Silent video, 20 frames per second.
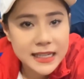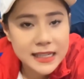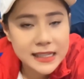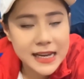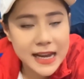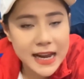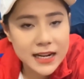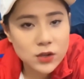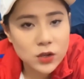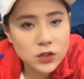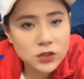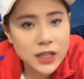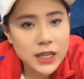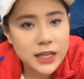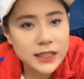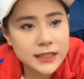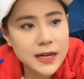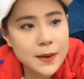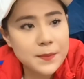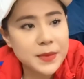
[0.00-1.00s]
là đối
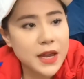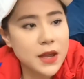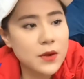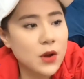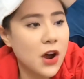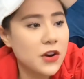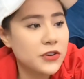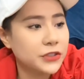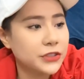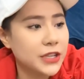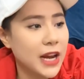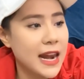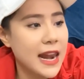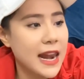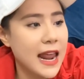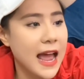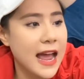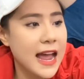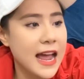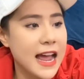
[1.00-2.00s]
tiền trong kêu gọi được đó
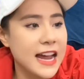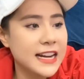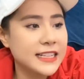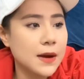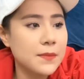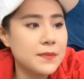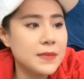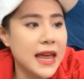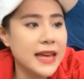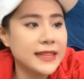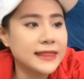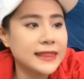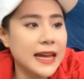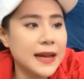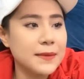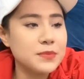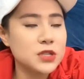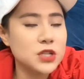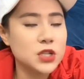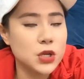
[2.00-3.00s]
là
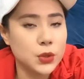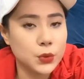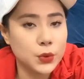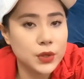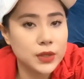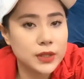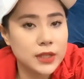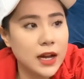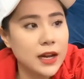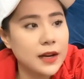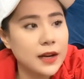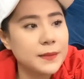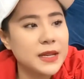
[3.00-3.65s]
208 triệu à,